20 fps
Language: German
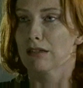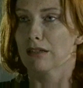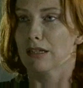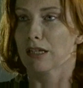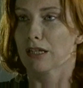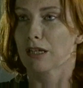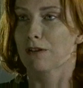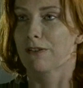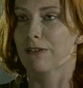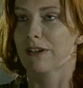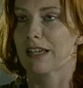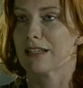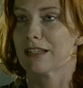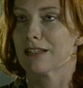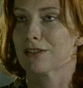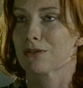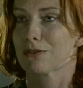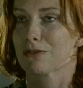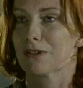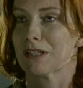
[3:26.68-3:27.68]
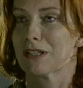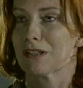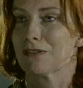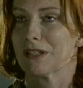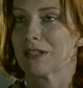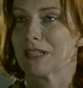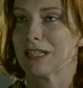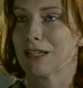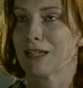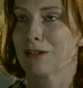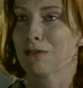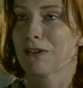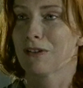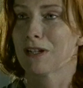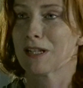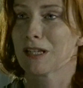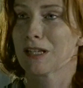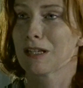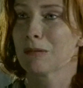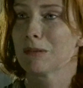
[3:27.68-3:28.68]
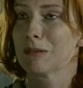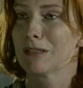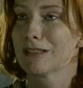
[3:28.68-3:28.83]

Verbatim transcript: Ich war in sowas wie dich verliebt.